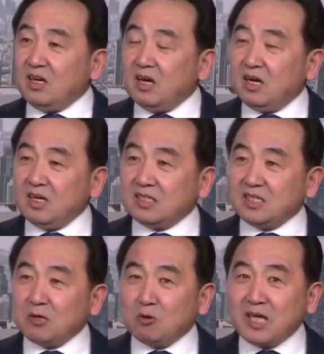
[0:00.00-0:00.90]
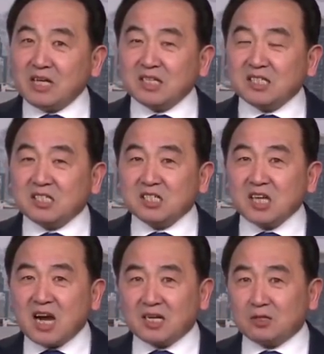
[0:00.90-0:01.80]
呃，结果杨洁篪
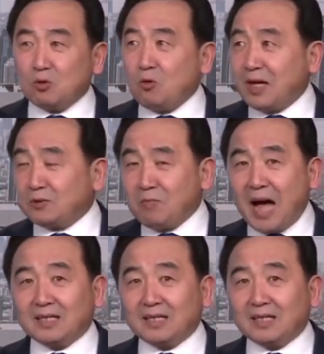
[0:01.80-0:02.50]
上来说话就骂